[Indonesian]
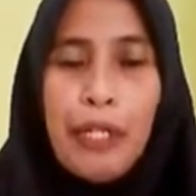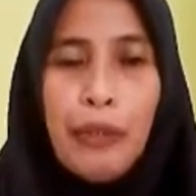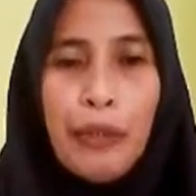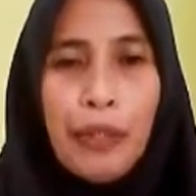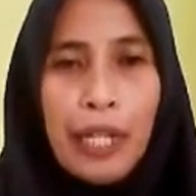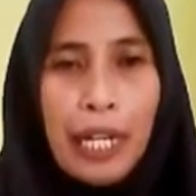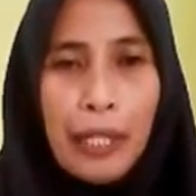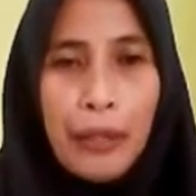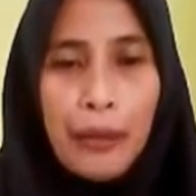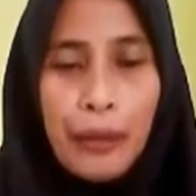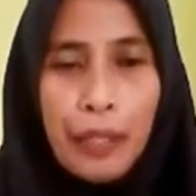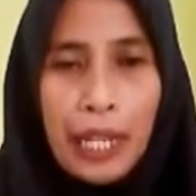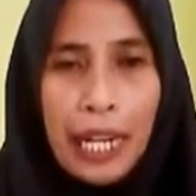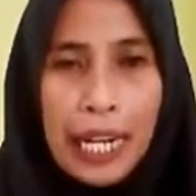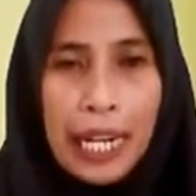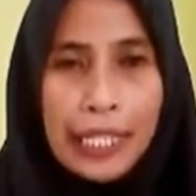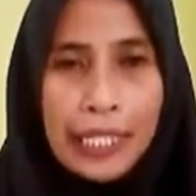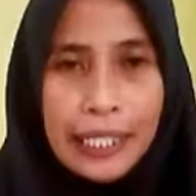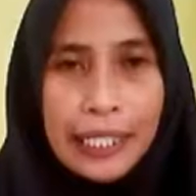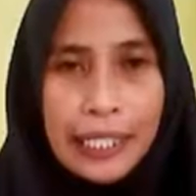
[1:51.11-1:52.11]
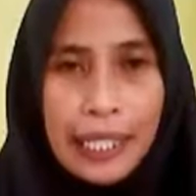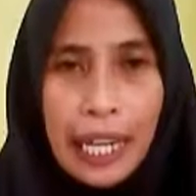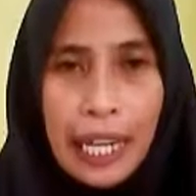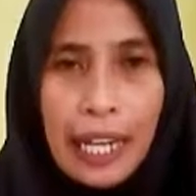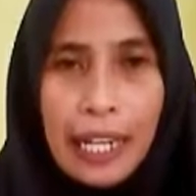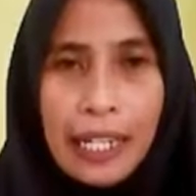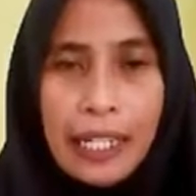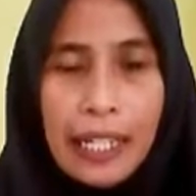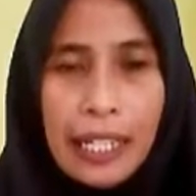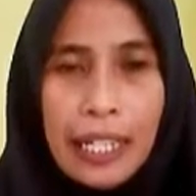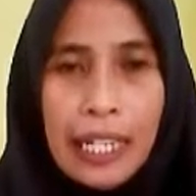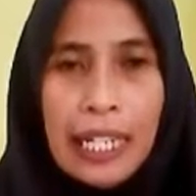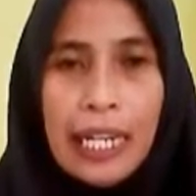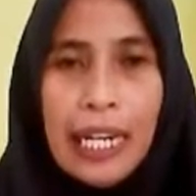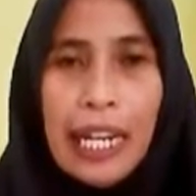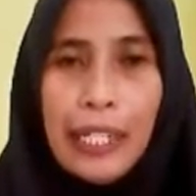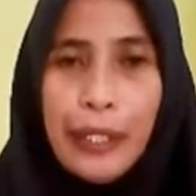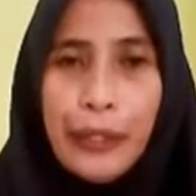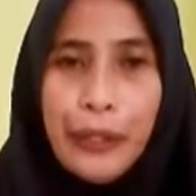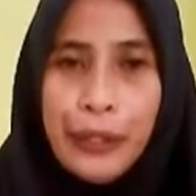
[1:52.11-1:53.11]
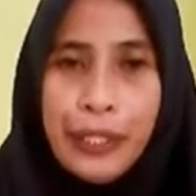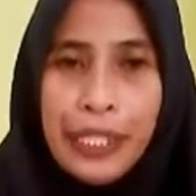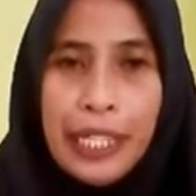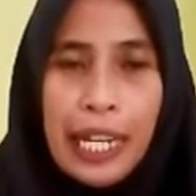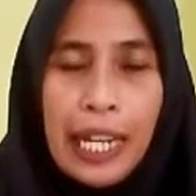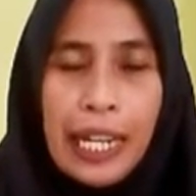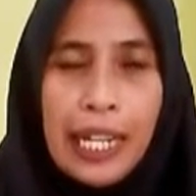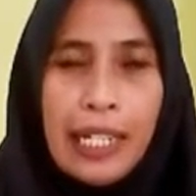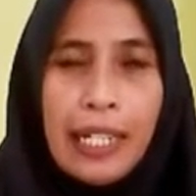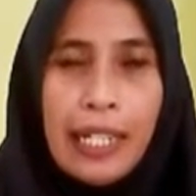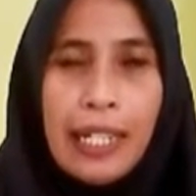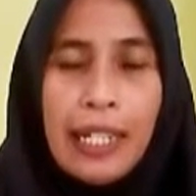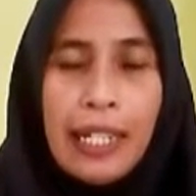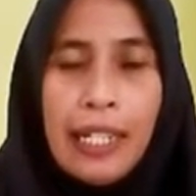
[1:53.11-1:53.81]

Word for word: mengulang-ulangi ya lagunya